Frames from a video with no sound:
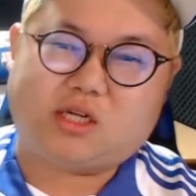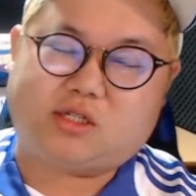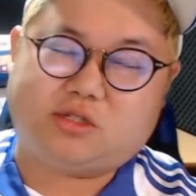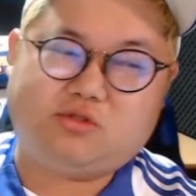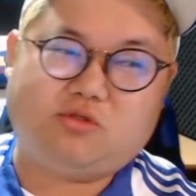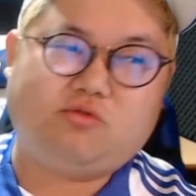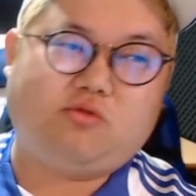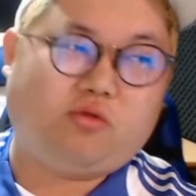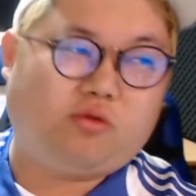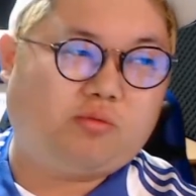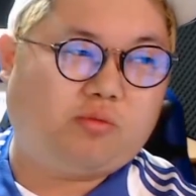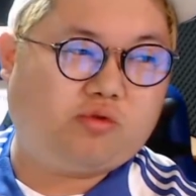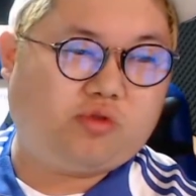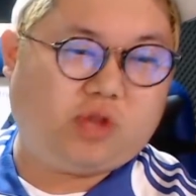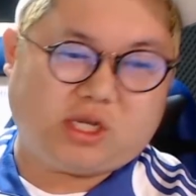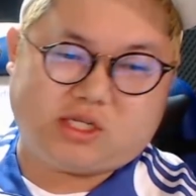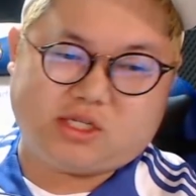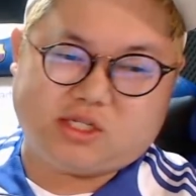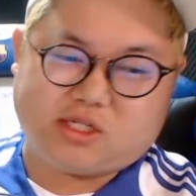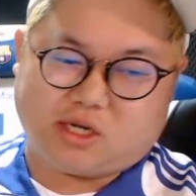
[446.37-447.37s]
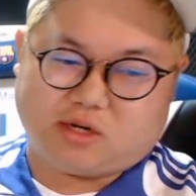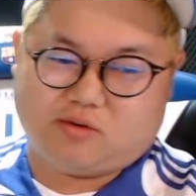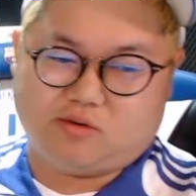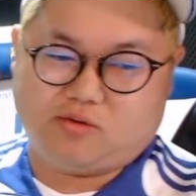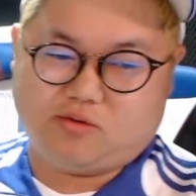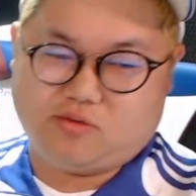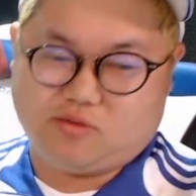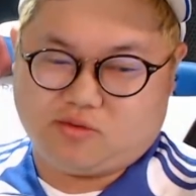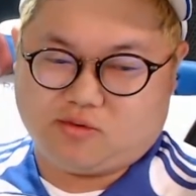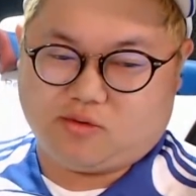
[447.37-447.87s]
그 정도로 무대 진짜로.
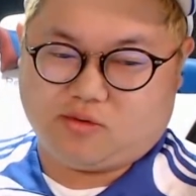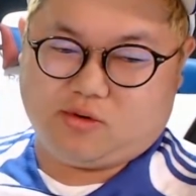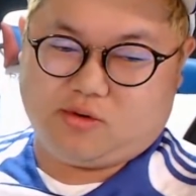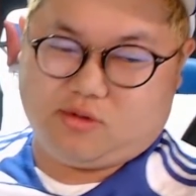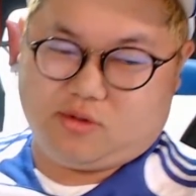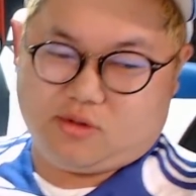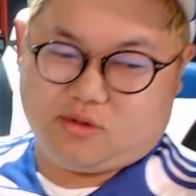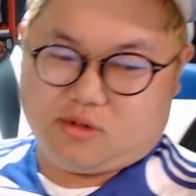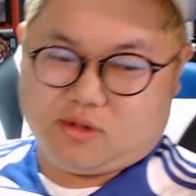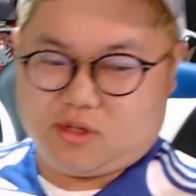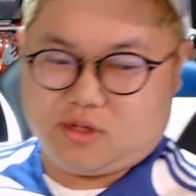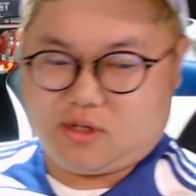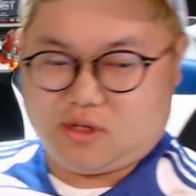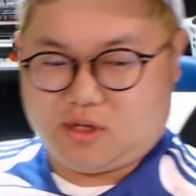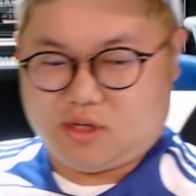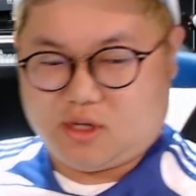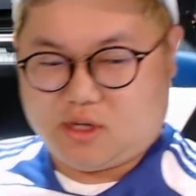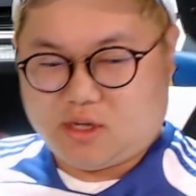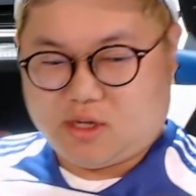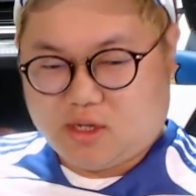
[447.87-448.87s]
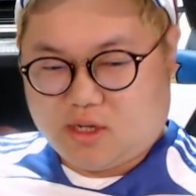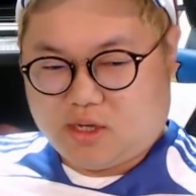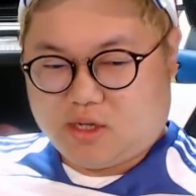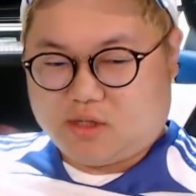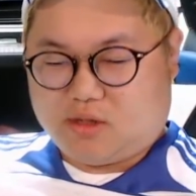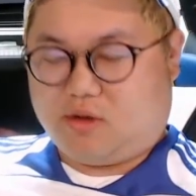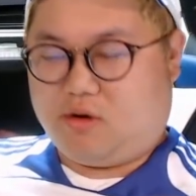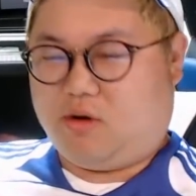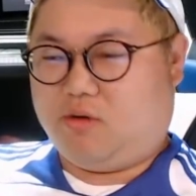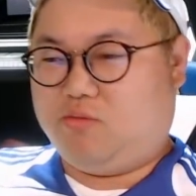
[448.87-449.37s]
어?
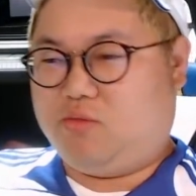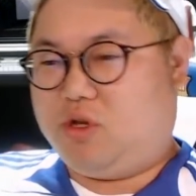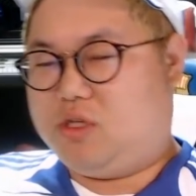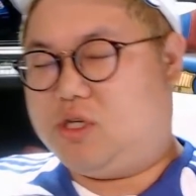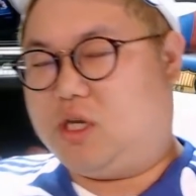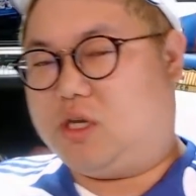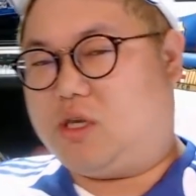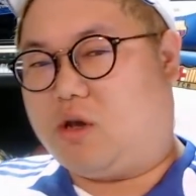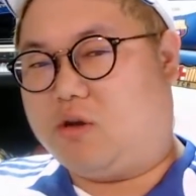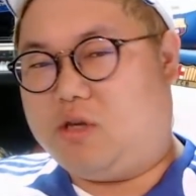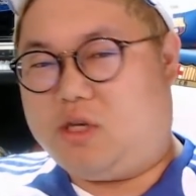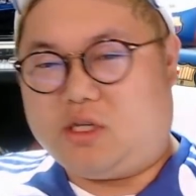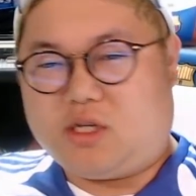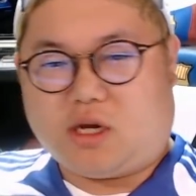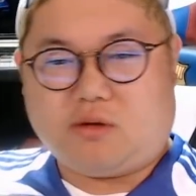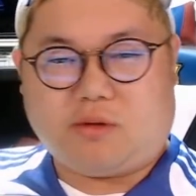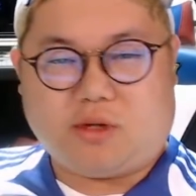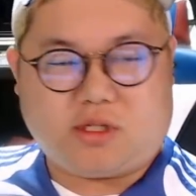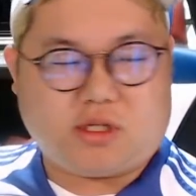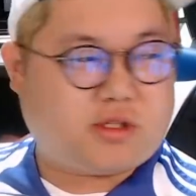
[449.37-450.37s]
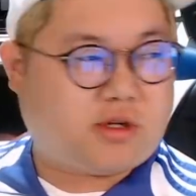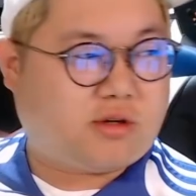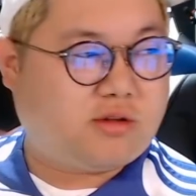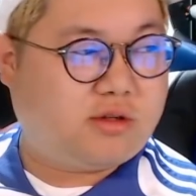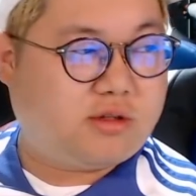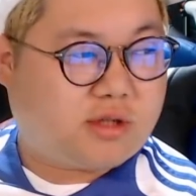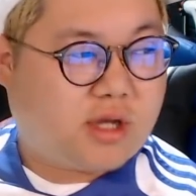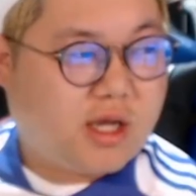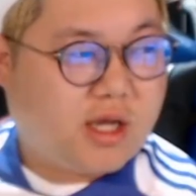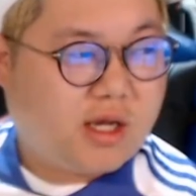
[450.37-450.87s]
여러분들 이제 이 경기장 봤지.
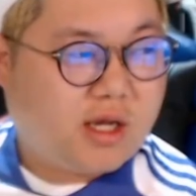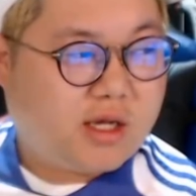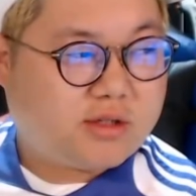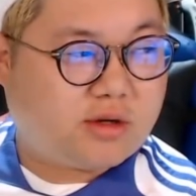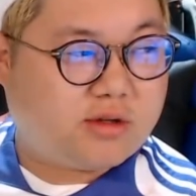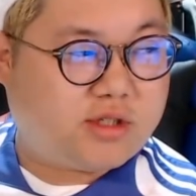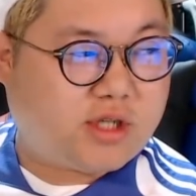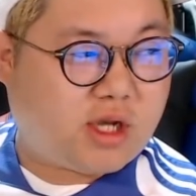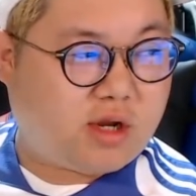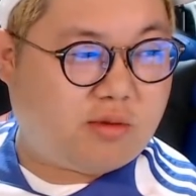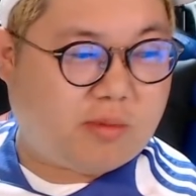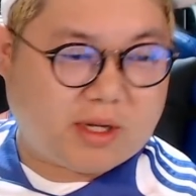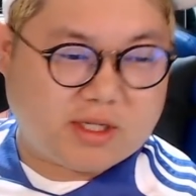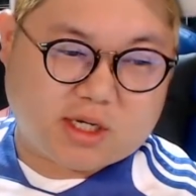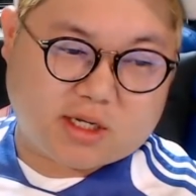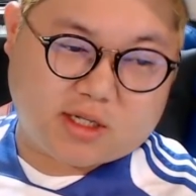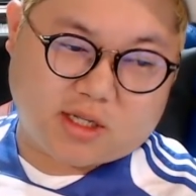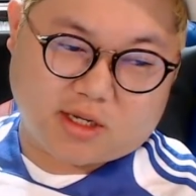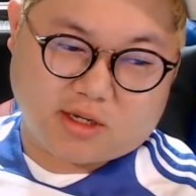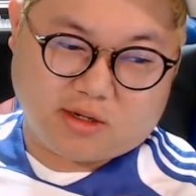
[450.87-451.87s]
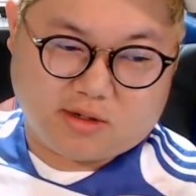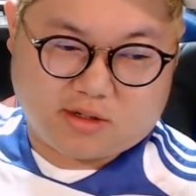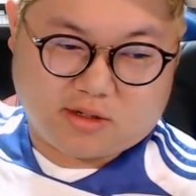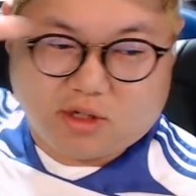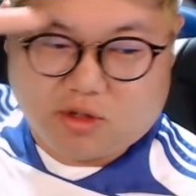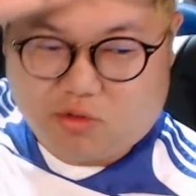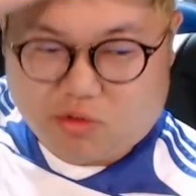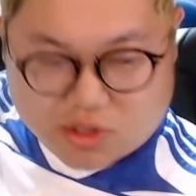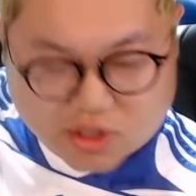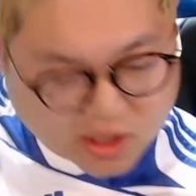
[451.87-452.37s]
저는 전체로 봤잖아요.
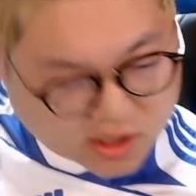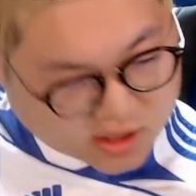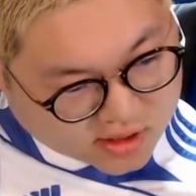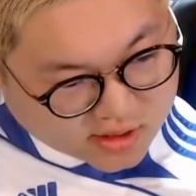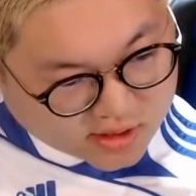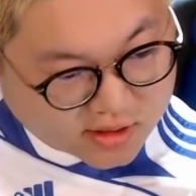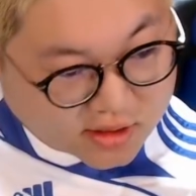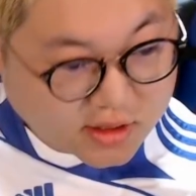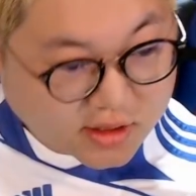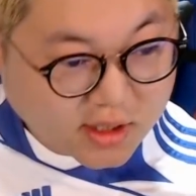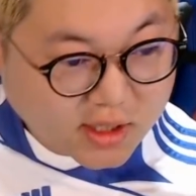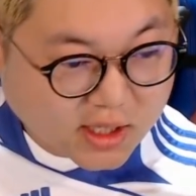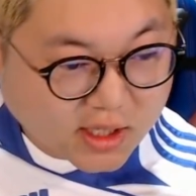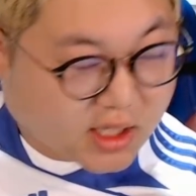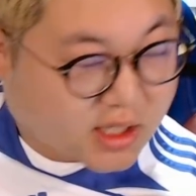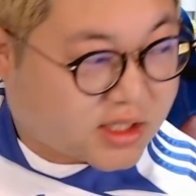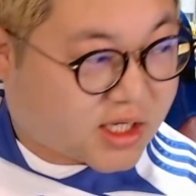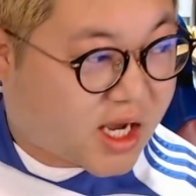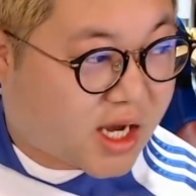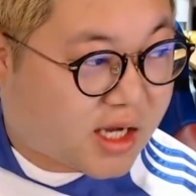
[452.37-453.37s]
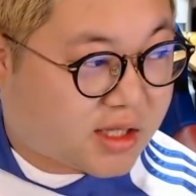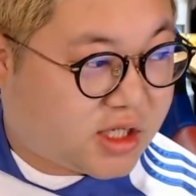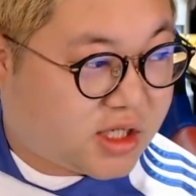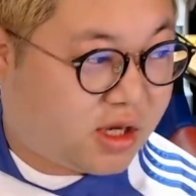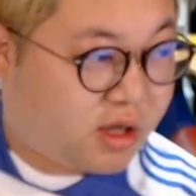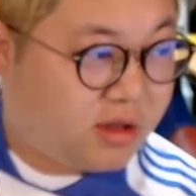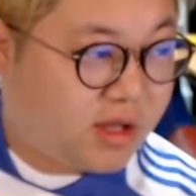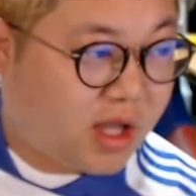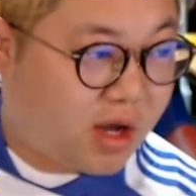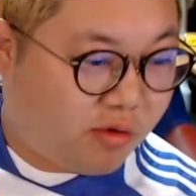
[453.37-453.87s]
그리고 이제 그 제가
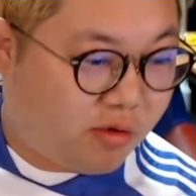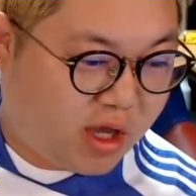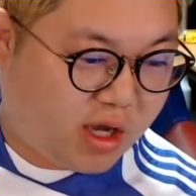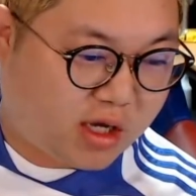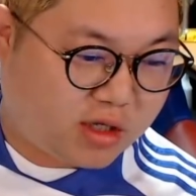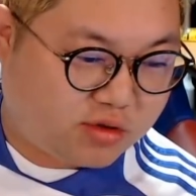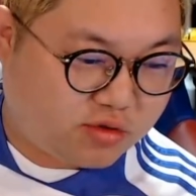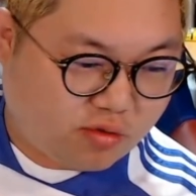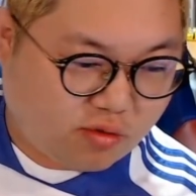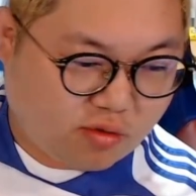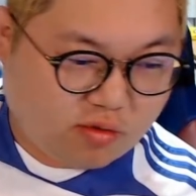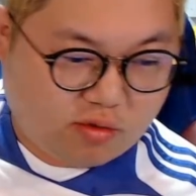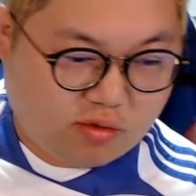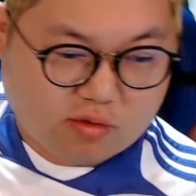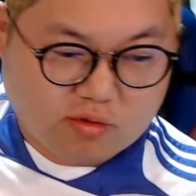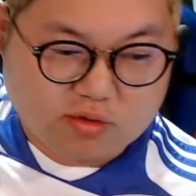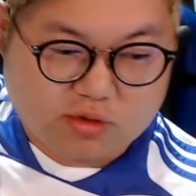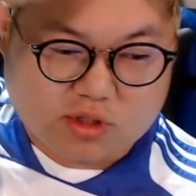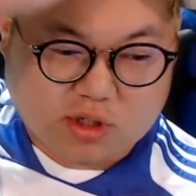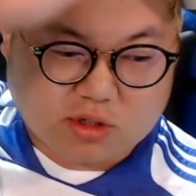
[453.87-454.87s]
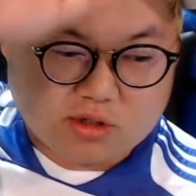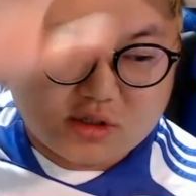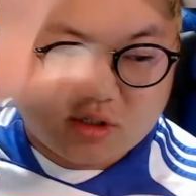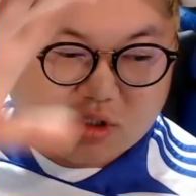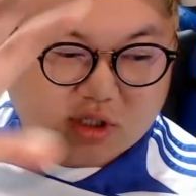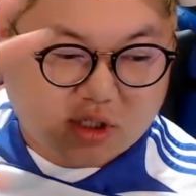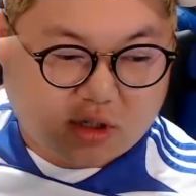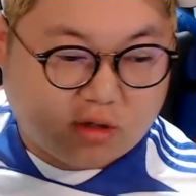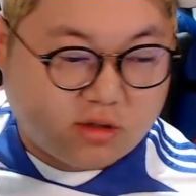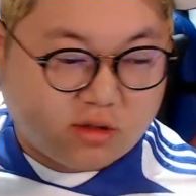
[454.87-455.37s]
찍혔다고 해가지고
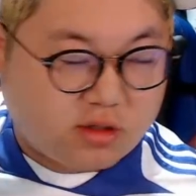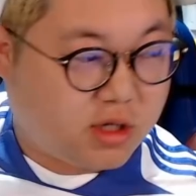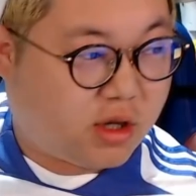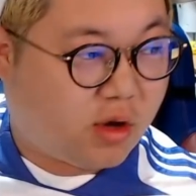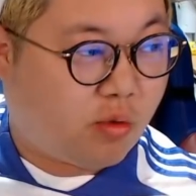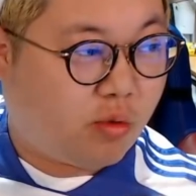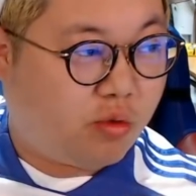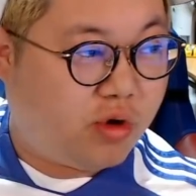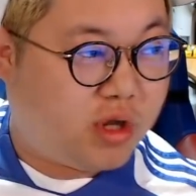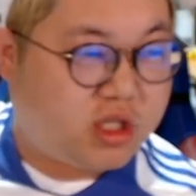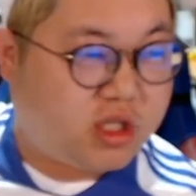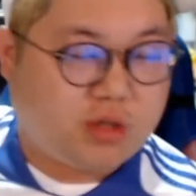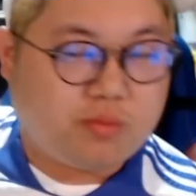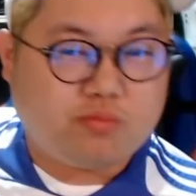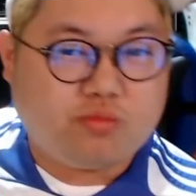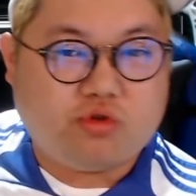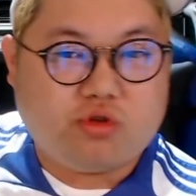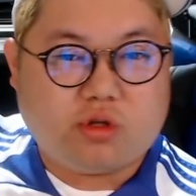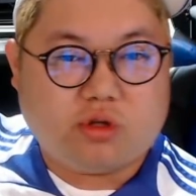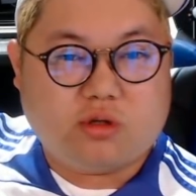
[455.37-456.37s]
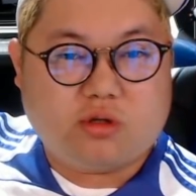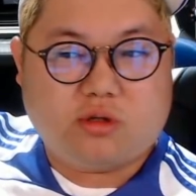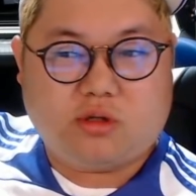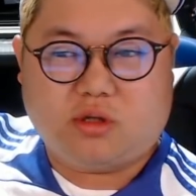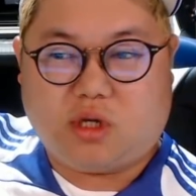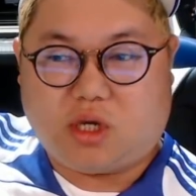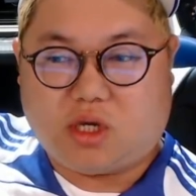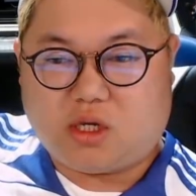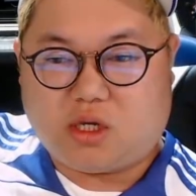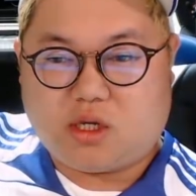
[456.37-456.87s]
저를 찍어서 이렇게 올리신
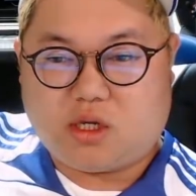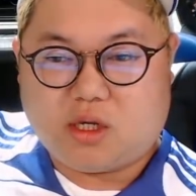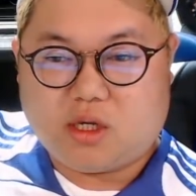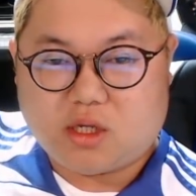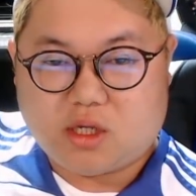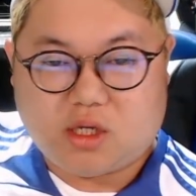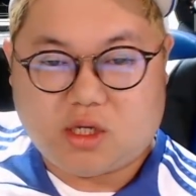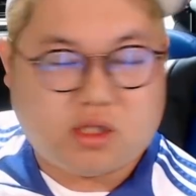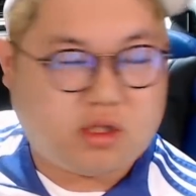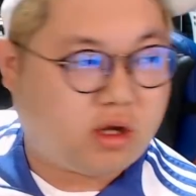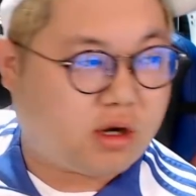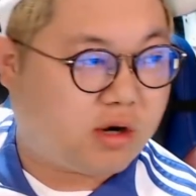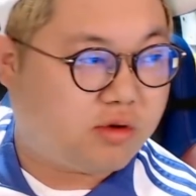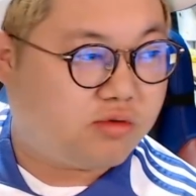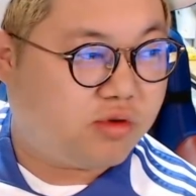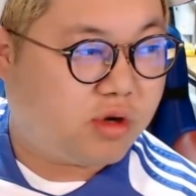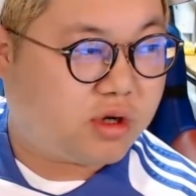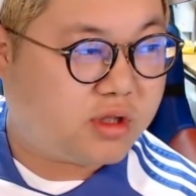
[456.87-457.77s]
분들이 있더라고요.